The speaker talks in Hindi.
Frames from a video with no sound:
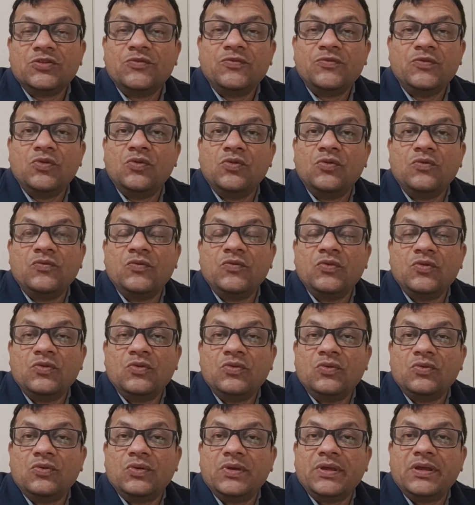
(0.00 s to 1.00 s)
तो वो वो
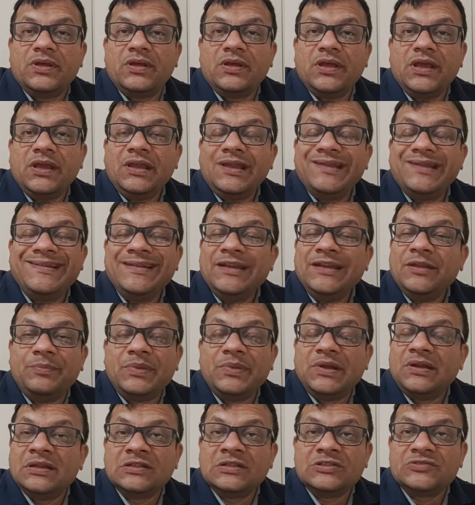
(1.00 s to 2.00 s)
एक
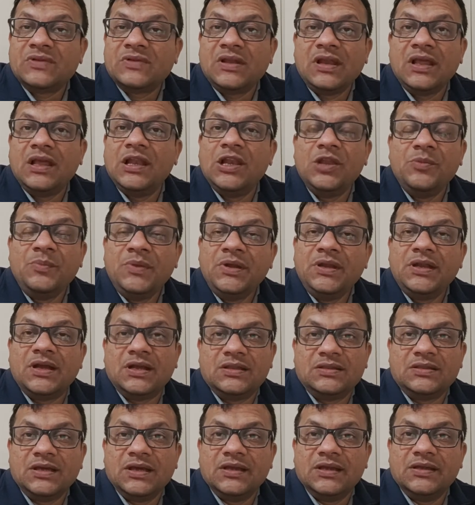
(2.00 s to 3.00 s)
इंडिपेंडेंस वाला एलिमेंट
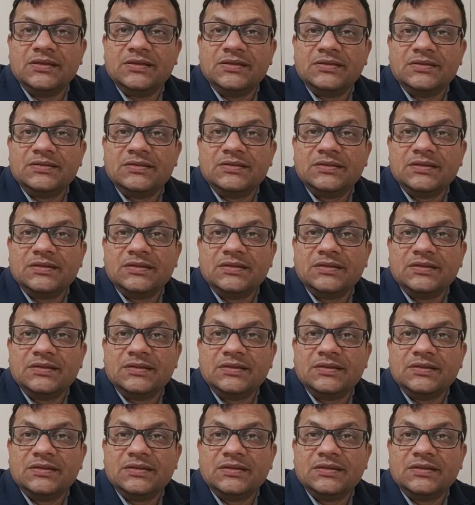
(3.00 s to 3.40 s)
आता है